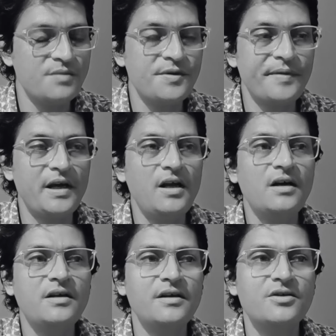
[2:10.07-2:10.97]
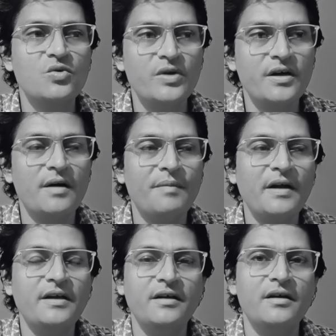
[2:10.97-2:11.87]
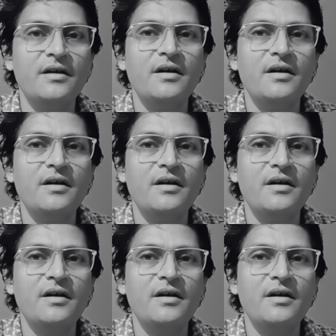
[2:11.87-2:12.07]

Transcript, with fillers: सबसे पहला कि इस कुएं का पानी